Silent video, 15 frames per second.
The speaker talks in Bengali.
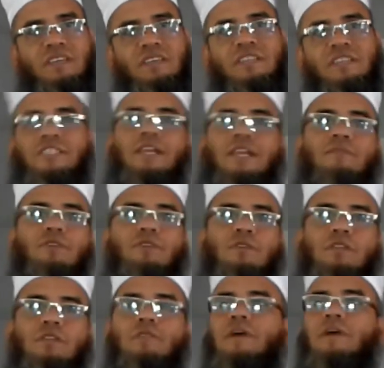ইসলাম
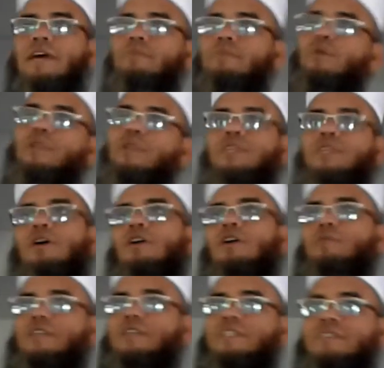দরদি ভাই মরতে
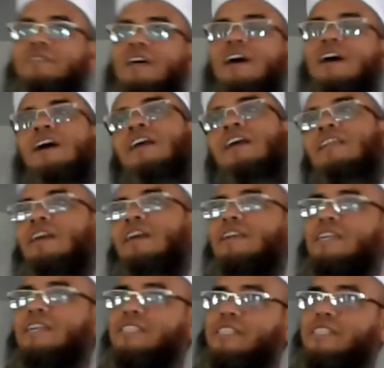হবে আল্লাহর
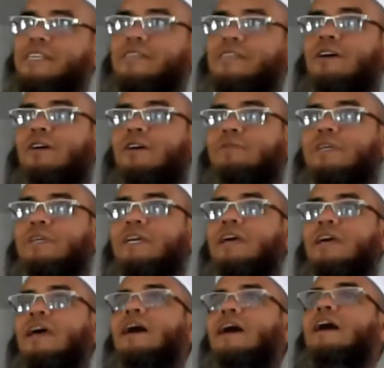কাছে যেতে হবে
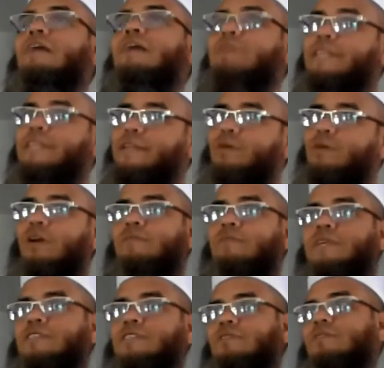আমাদের
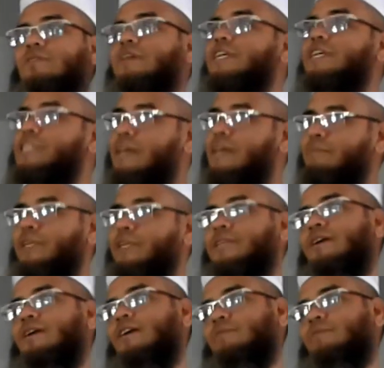কর্মের জন্য হিসাব দিতে
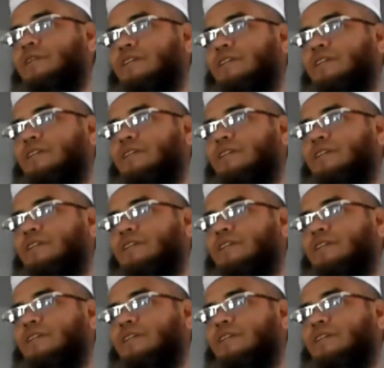হবে